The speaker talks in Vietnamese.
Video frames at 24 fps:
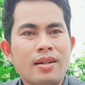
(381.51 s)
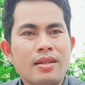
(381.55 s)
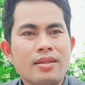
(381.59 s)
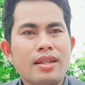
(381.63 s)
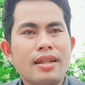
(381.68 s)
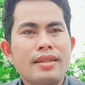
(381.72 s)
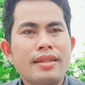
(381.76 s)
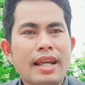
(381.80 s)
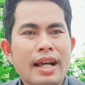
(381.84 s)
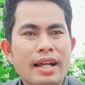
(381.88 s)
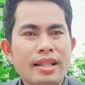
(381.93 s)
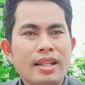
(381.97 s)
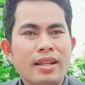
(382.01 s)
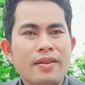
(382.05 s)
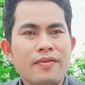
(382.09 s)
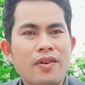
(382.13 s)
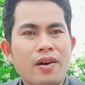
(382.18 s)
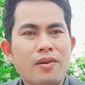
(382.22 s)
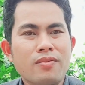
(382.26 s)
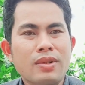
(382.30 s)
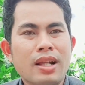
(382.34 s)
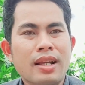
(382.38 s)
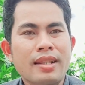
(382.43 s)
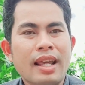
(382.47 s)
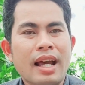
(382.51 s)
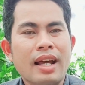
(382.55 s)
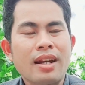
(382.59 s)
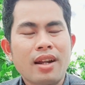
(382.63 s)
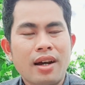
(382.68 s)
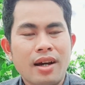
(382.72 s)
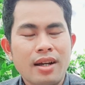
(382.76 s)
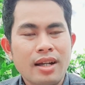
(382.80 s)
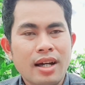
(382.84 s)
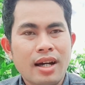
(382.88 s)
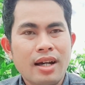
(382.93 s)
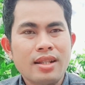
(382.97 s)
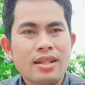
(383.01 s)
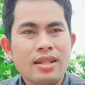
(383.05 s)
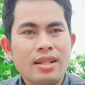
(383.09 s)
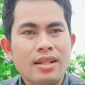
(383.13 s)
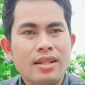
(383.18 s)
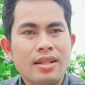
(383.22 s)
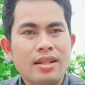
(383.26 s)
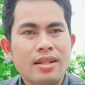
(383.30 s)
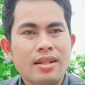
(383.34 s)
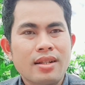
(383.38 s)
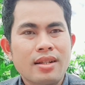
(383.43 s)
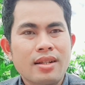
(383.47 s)
Tin nhắn thì Phong là trả lời hết,
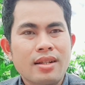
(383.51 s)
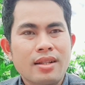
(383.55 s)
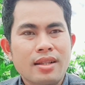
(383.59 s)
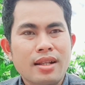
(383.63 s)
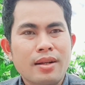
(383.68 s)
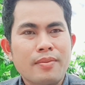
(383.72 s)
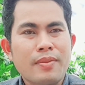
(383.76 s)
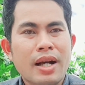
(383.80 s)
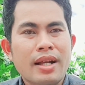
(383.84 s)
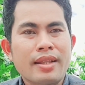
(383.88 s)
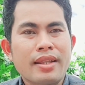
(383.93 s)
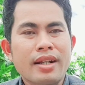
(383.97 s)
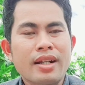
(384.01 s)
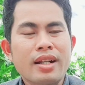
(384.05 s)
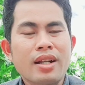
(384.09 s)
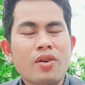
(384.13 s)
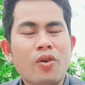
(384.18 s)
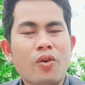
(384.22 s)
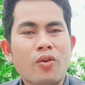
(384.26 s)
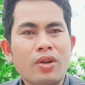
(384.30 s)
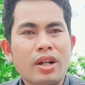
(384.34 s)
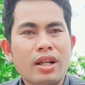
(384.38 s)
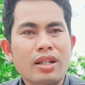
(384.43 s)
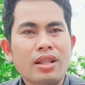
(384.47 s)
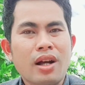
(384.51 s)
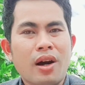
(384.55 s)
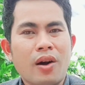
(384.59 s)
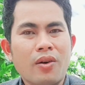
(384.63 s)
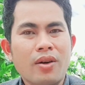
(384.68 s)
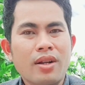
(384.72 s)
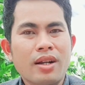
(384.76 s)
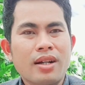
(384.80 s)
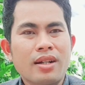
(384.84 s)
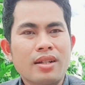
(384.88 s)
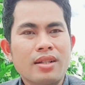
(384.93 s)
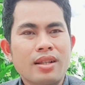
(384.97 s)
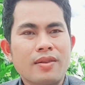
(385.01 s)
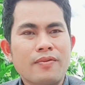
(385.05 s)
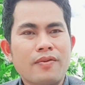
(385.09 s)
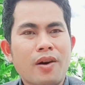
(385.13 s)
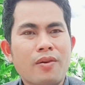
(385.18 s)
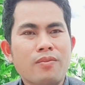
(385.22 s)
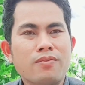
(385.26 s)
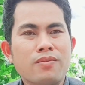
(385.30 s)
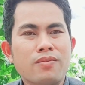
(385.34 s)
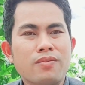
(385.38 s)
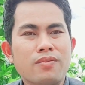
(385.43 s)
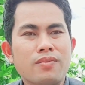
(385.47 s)
nhưng mà những cái cuộc điện thoại á, thì
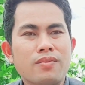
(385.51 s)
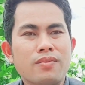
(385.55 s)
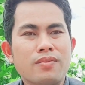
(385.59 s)
Phong